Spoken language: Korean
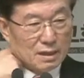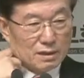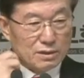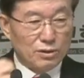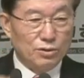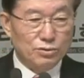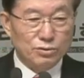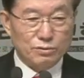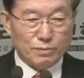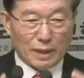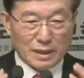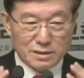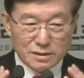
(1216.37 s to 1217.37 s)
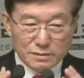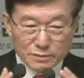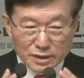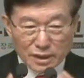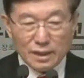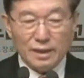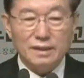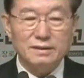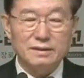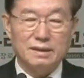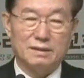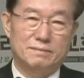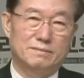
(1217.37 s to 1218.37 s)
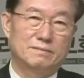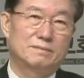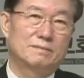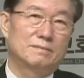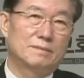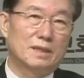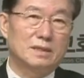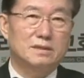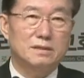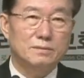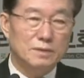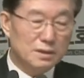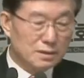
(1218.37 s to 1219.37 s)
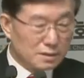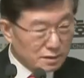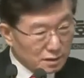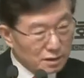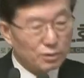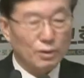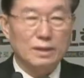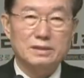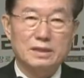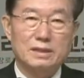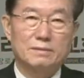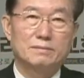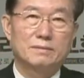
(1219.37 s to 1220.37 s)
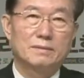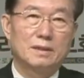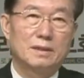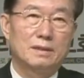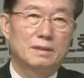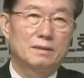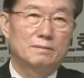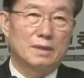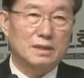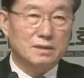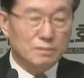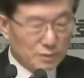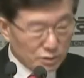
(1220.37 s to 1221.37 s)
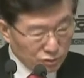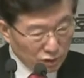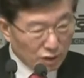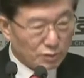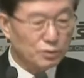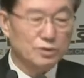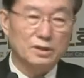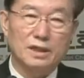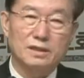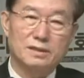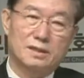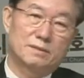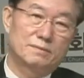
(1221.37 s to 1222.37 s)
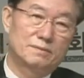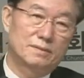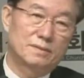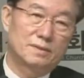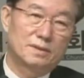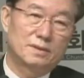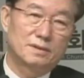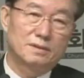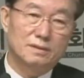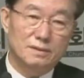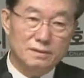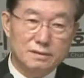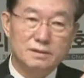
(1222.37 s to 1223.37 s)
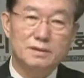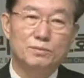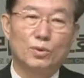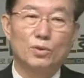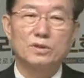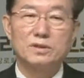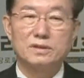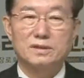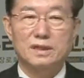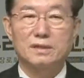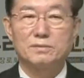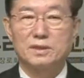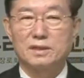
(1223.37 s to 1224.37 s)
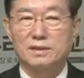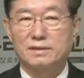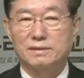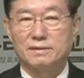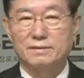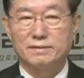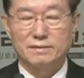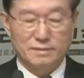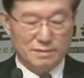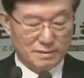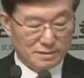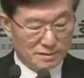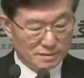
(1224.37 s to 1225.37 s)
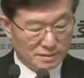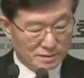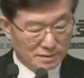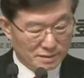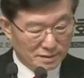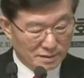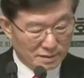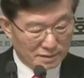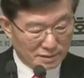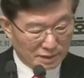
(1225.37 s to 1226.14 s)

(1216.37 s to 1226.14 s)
결국 말씀 사랑하는 사람, 말씀을 늘 즐거워하는 사람, 말씀을 주야로 묵상하는 사람 이들이 복이 있는 사람이라는 거예요. 이런